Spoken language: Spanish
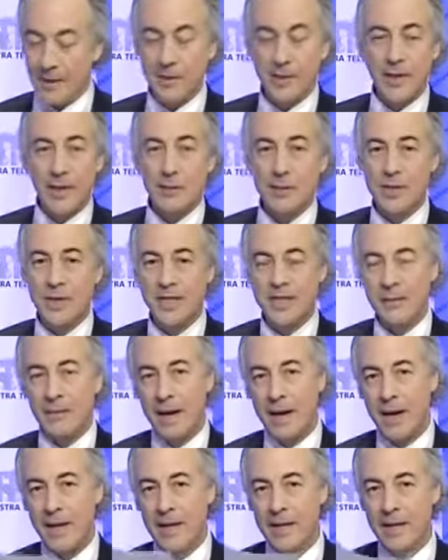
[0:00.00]
tenemos las
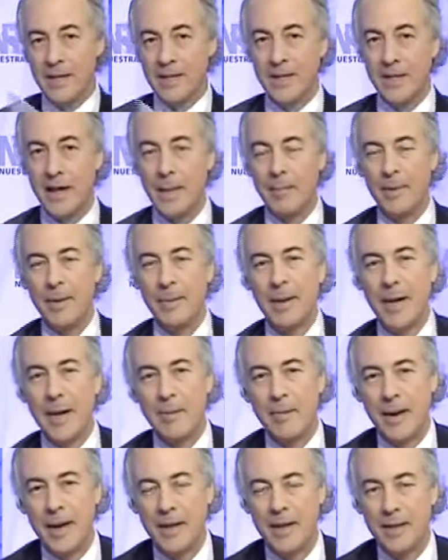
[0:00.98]
imágenes de la primera
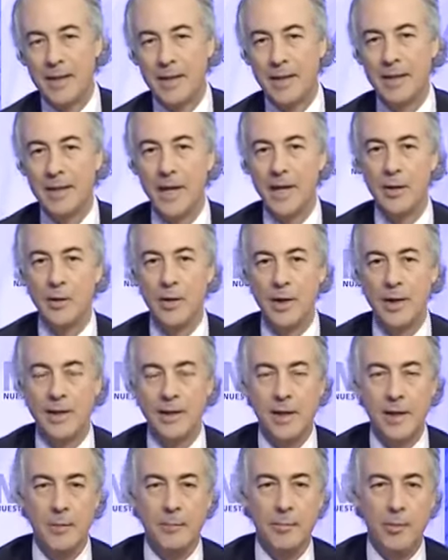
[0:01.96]
página del diario El
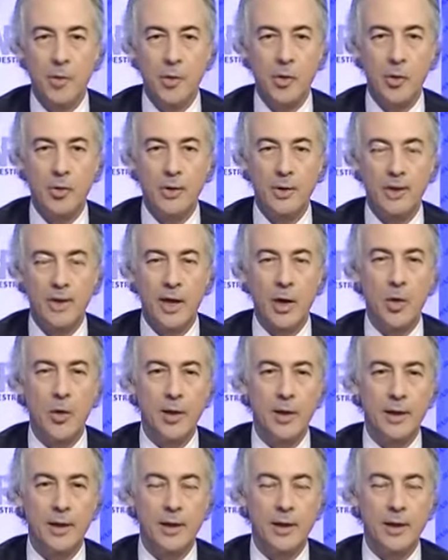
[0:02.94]
Tiempo de hoy,